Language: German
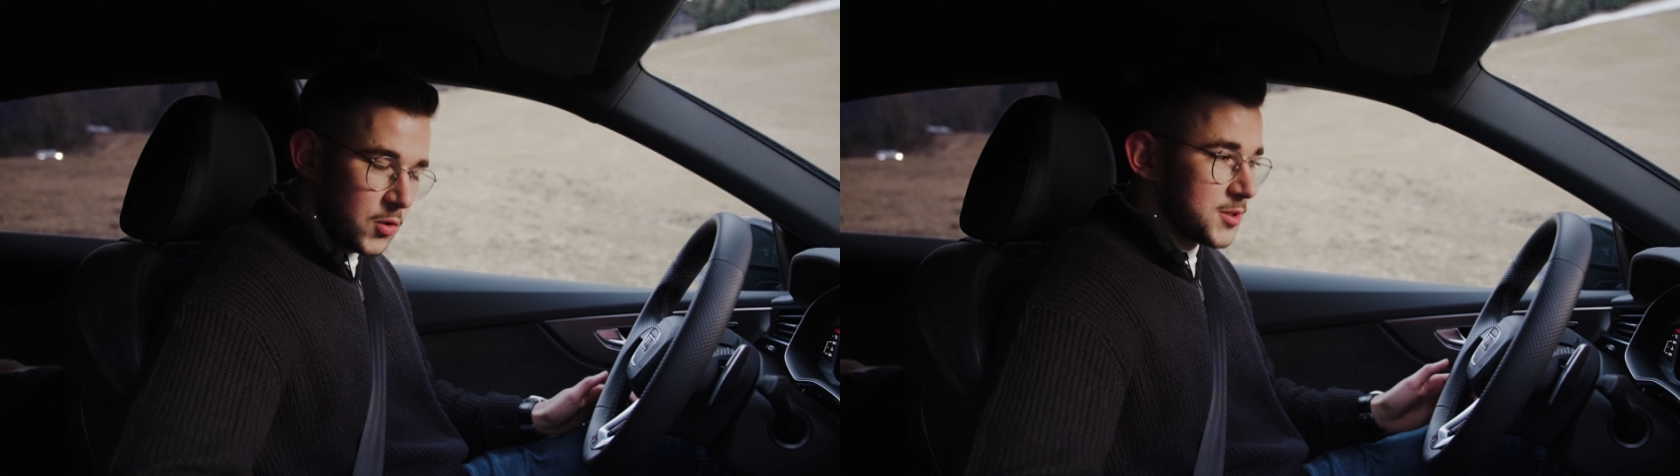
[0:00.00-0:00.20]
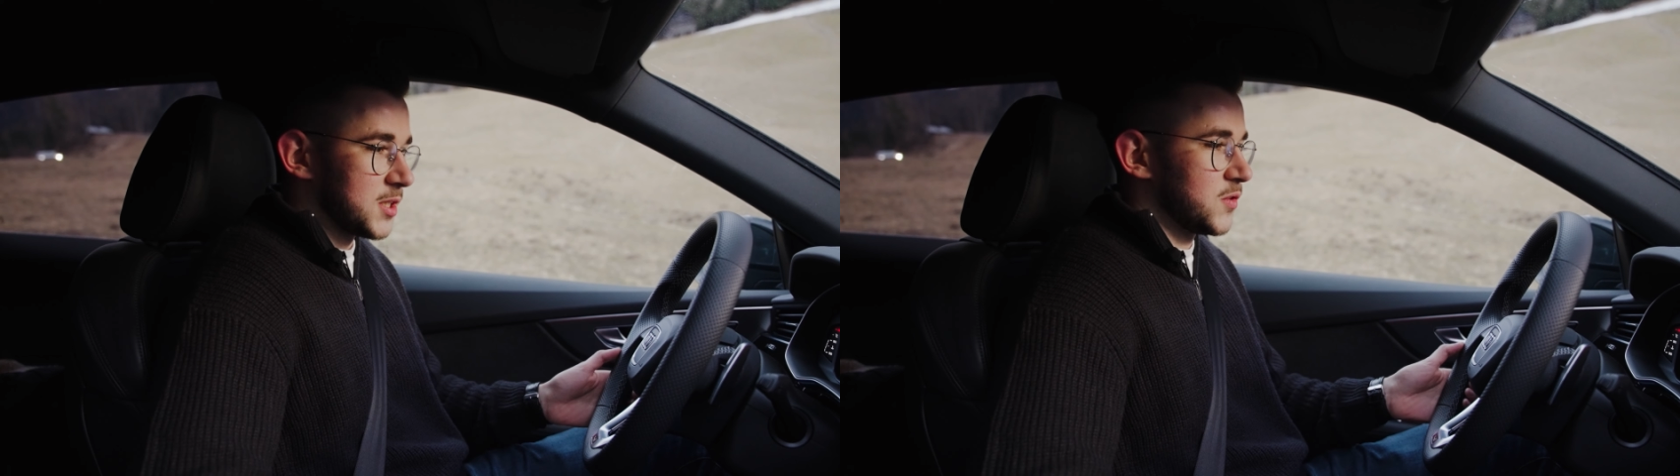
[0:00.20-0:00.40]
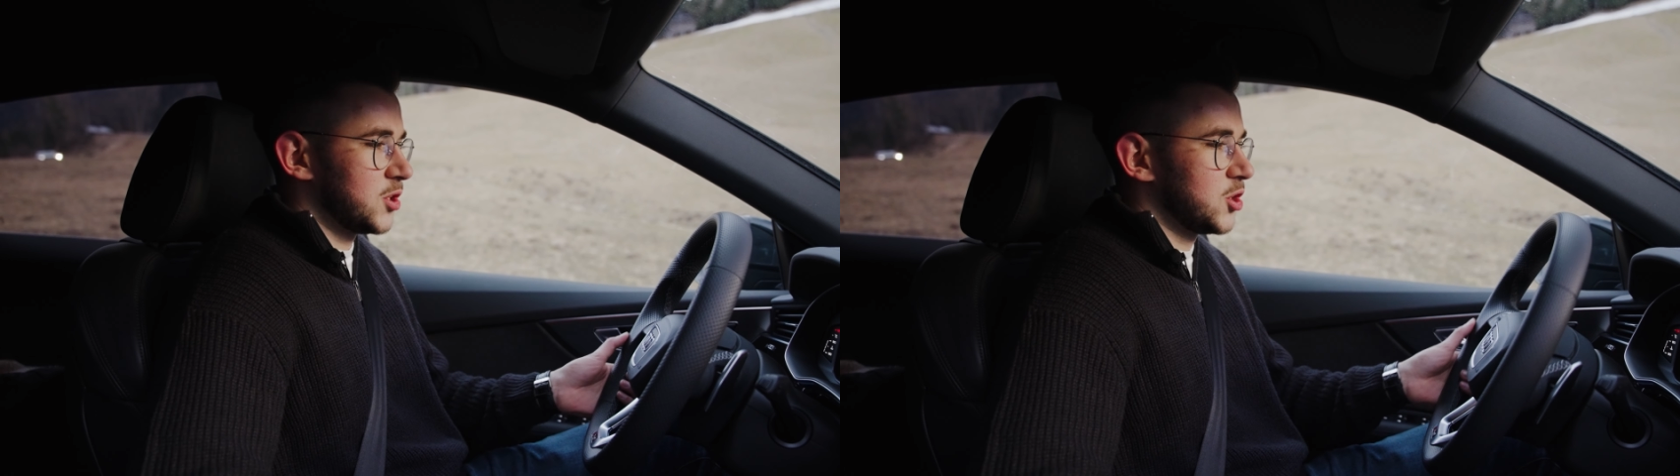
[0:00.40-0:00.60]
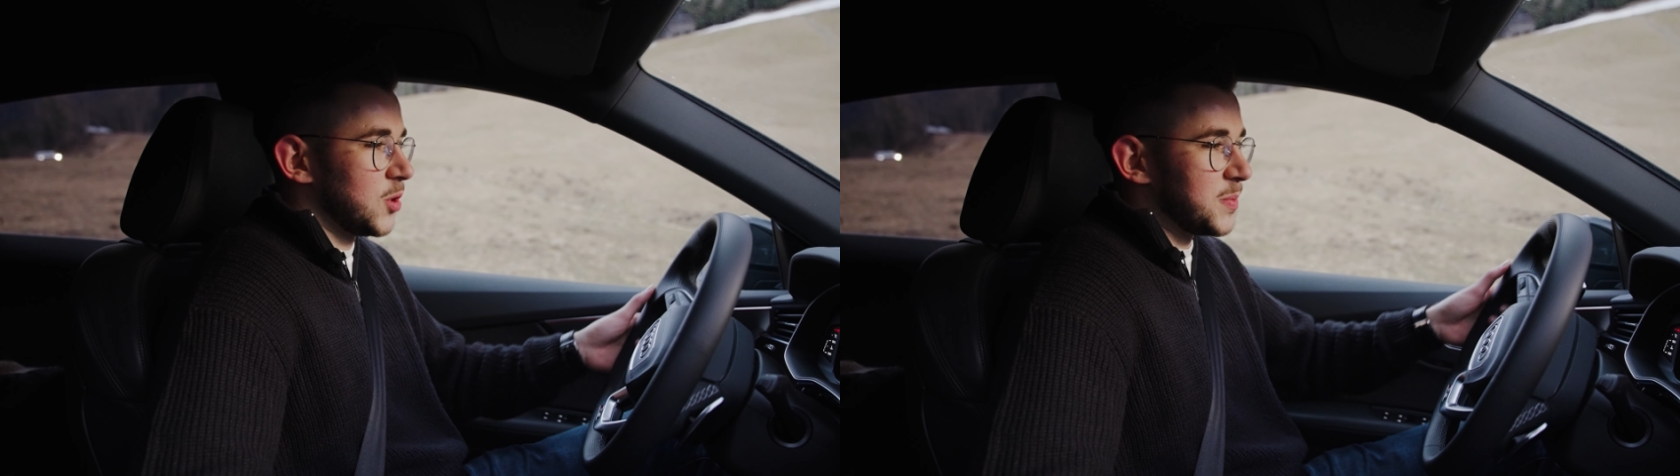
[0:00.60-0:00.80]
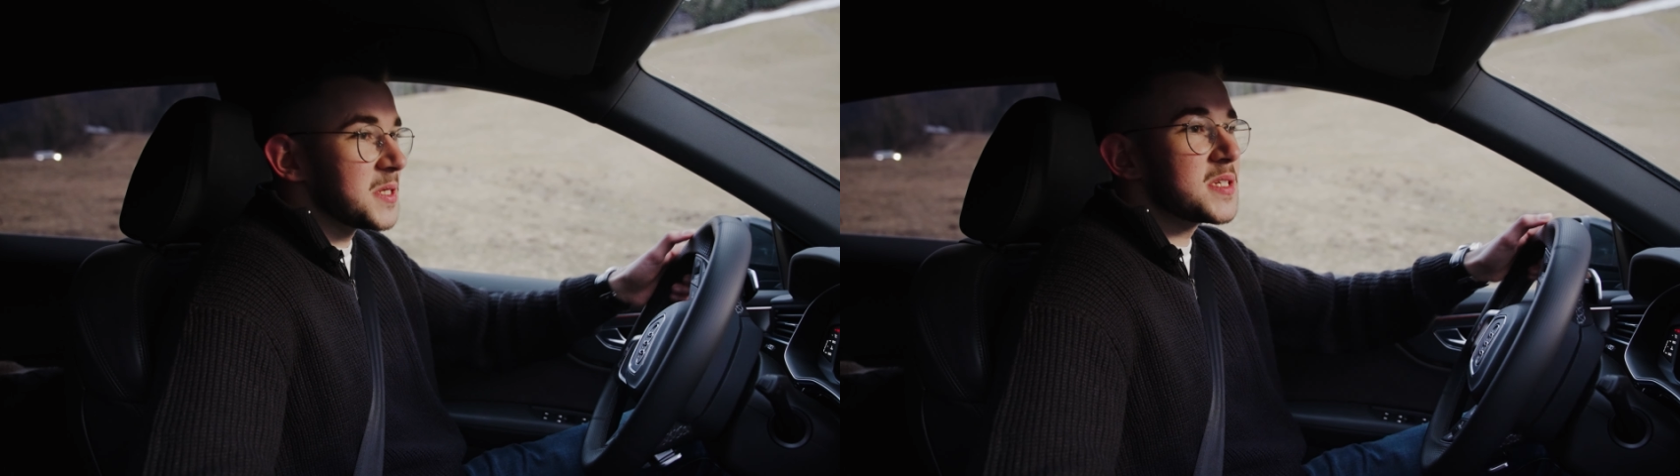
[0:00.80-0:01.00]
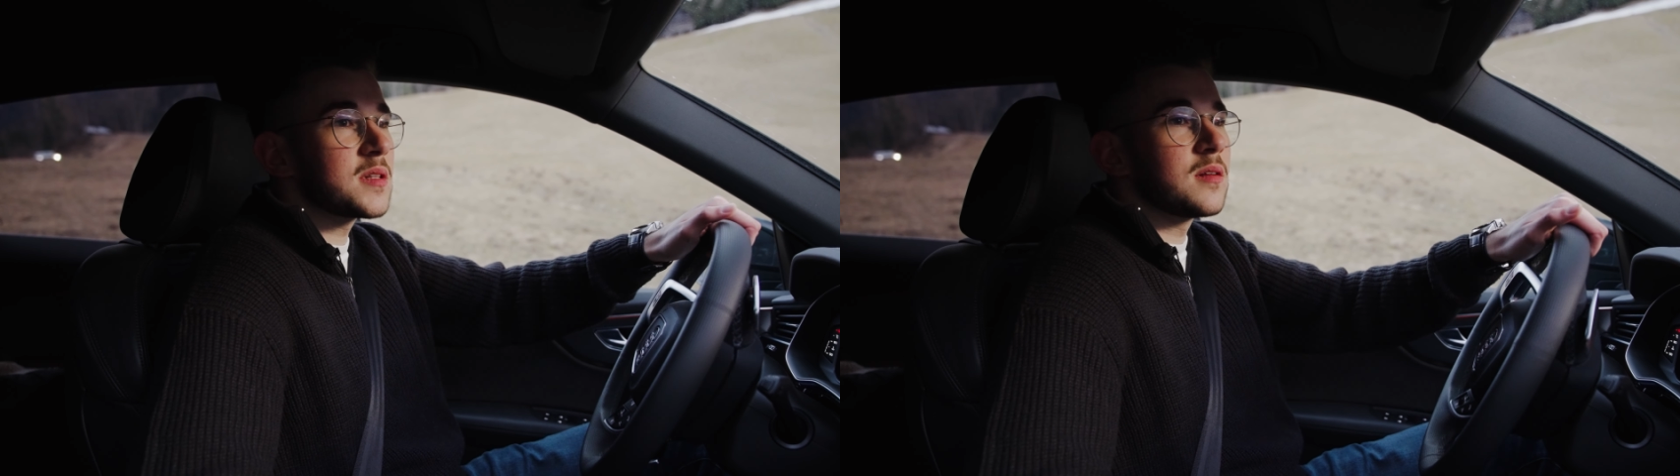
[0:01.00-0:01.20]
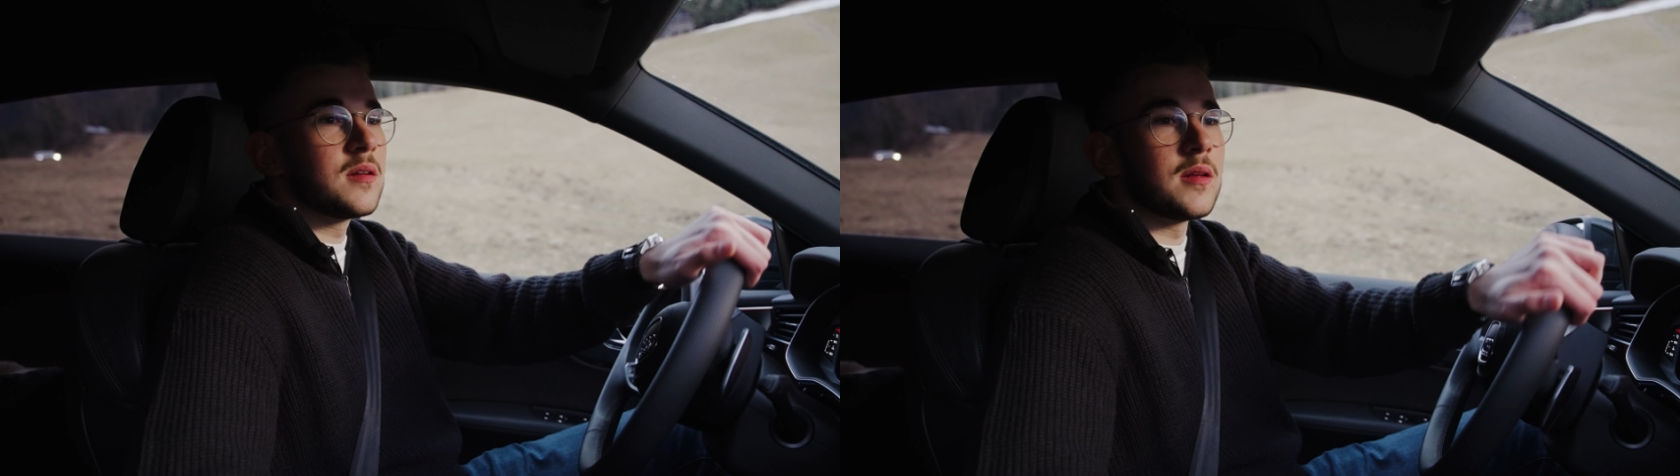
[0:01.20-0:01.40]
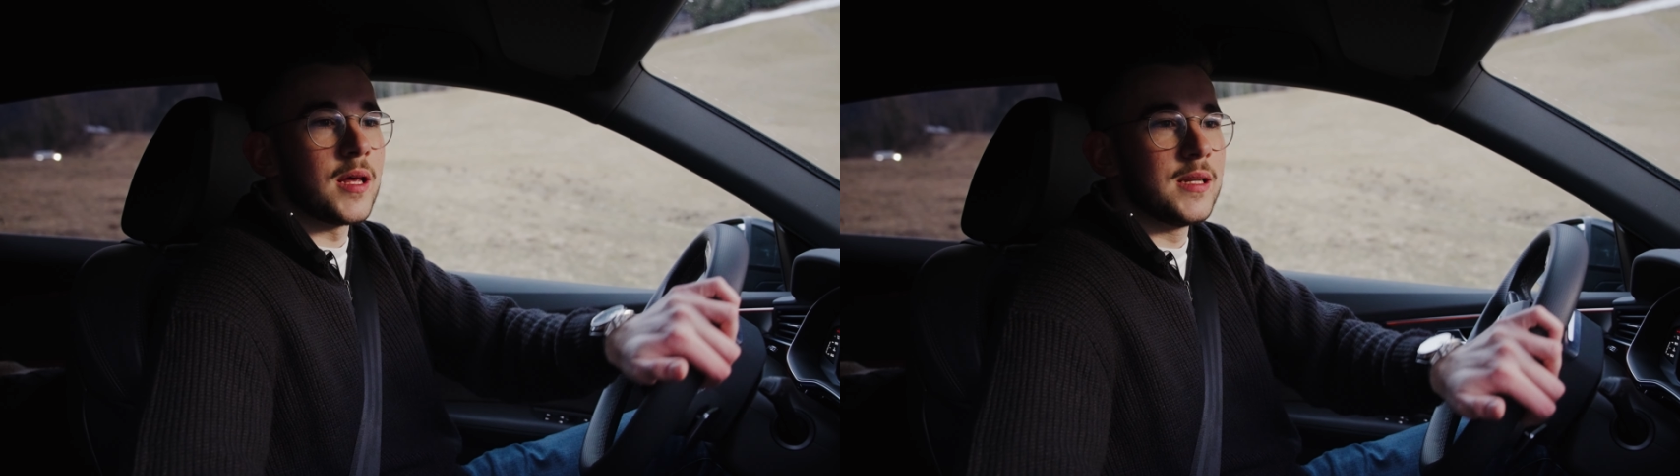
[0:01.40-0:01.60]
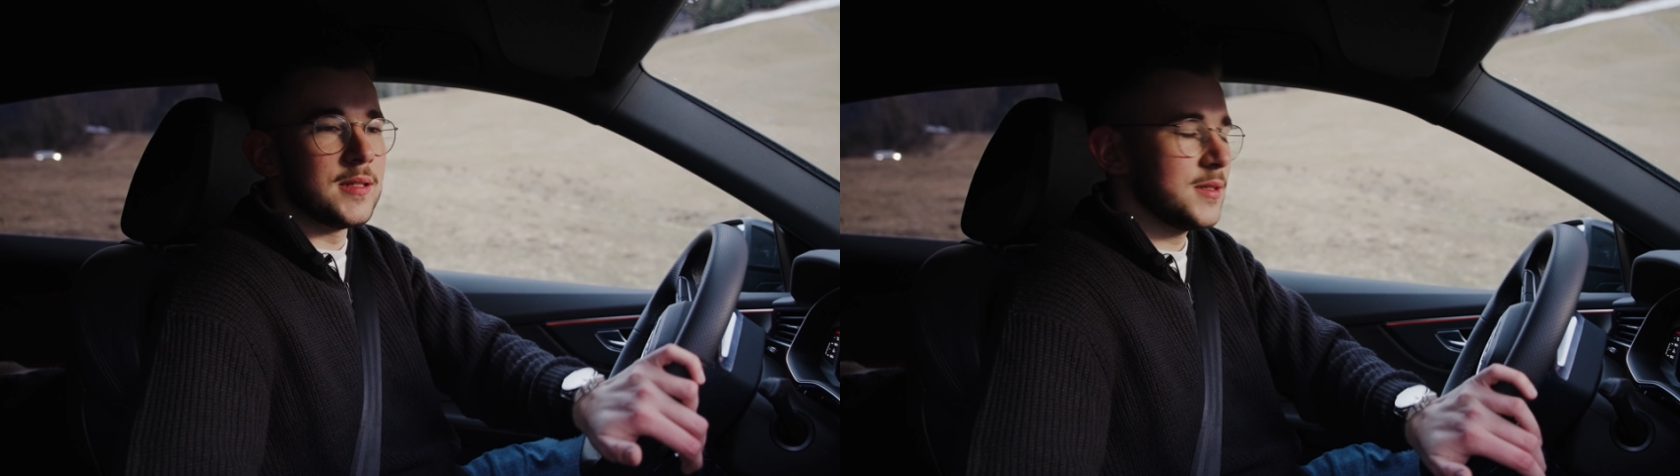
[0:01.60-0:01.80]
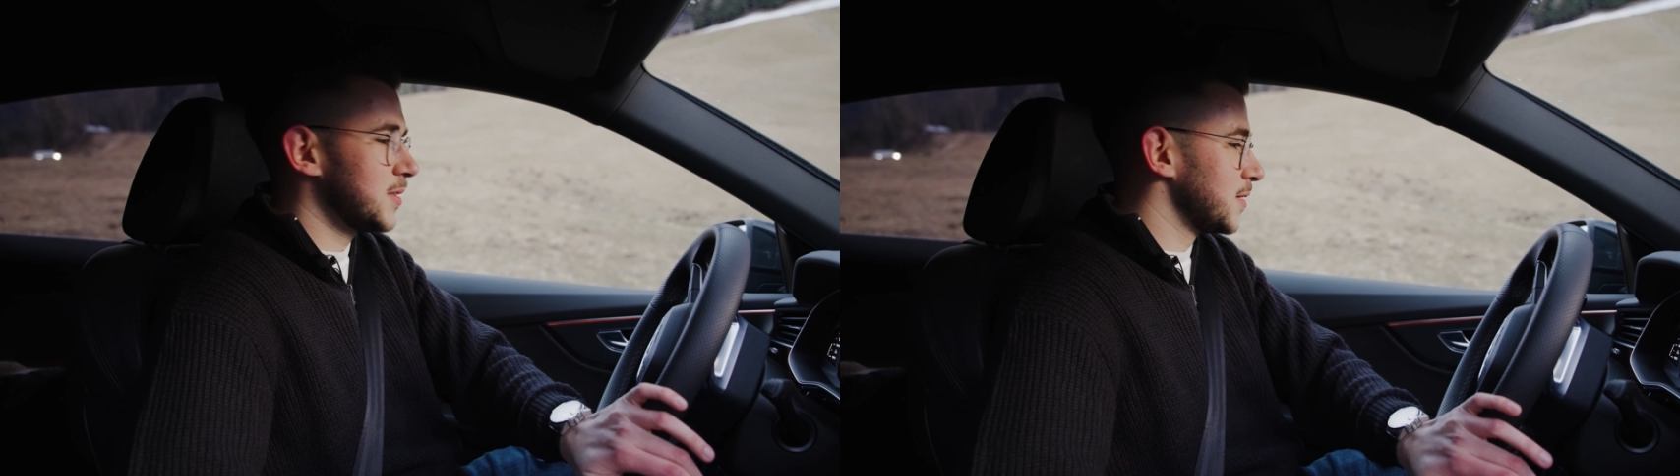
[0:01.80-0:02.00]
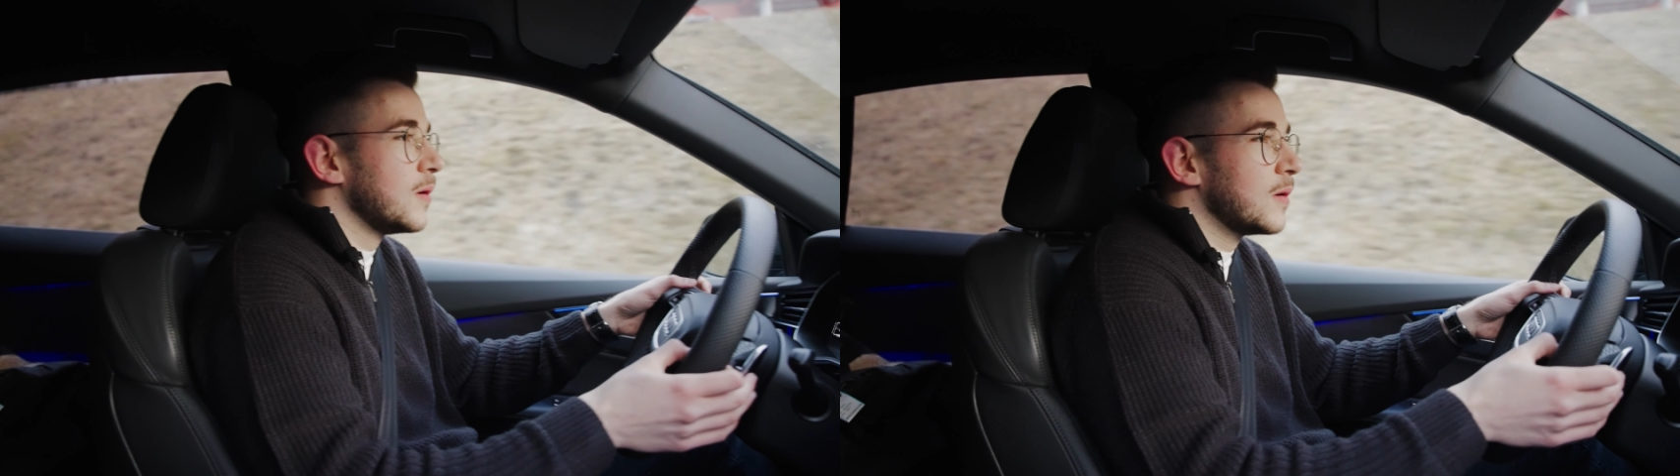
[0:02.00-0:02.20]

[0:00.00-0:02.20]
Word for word: kurzer Zwischenstopp ist erledigt.